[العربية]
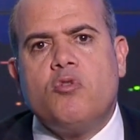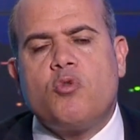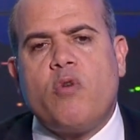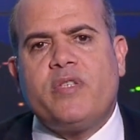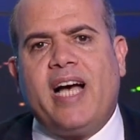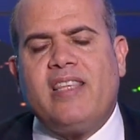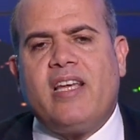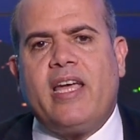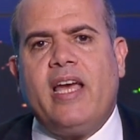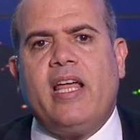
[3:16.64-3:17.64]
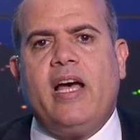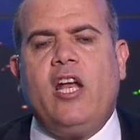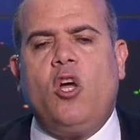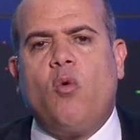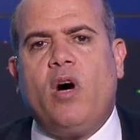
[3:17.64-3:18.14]
شوف سعادتك هذا
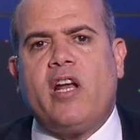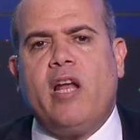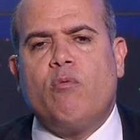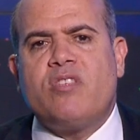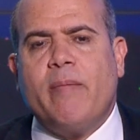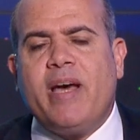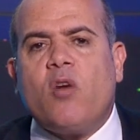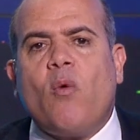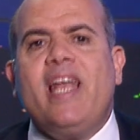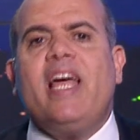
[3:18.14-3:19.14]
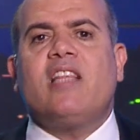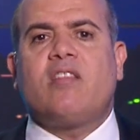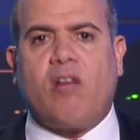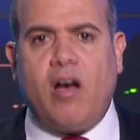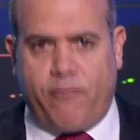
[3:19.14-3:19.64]
الحوار المستمر
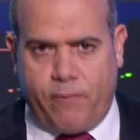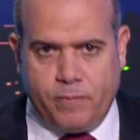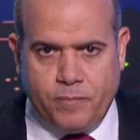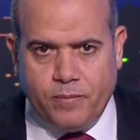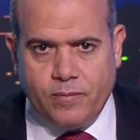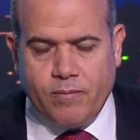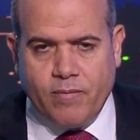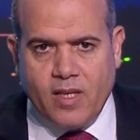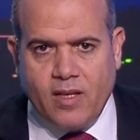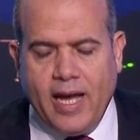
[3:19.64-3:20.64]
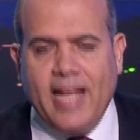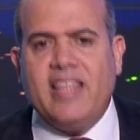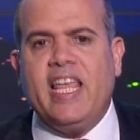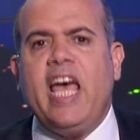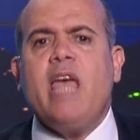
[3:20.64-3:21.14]
والاعتراف
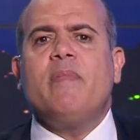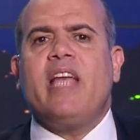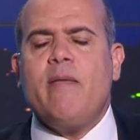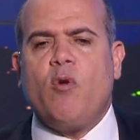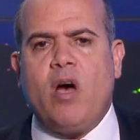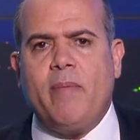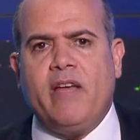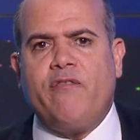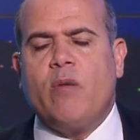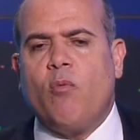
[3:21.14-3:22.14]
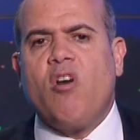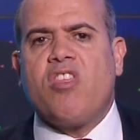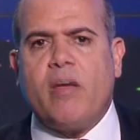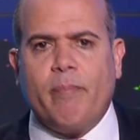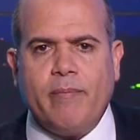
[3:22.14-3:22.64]
الدائم دائما وابدا في
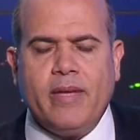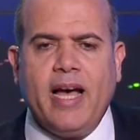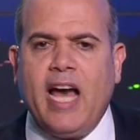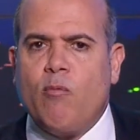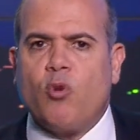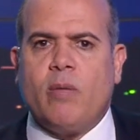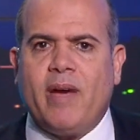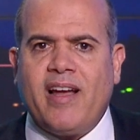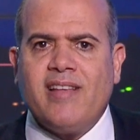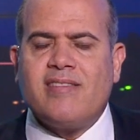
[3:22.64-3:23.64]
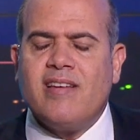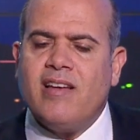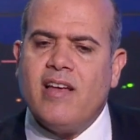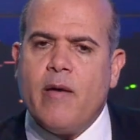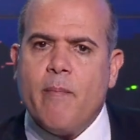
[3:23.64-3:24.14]
معظم المؤتمرات
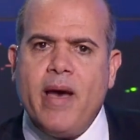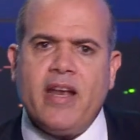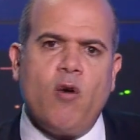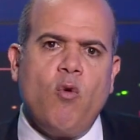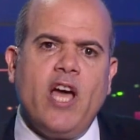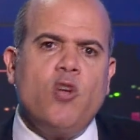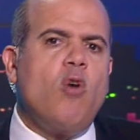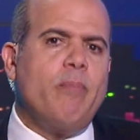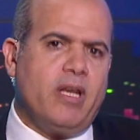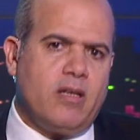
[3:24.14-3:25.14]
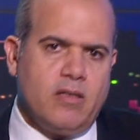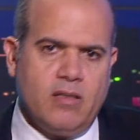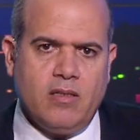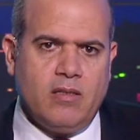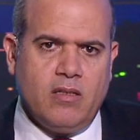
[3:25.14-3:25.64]
بانه لا يؤمن
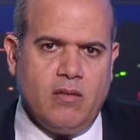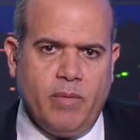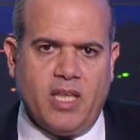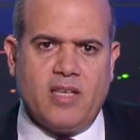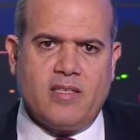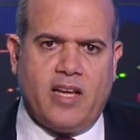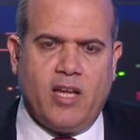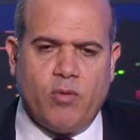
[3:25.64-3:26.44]
بدراسه الجدوى.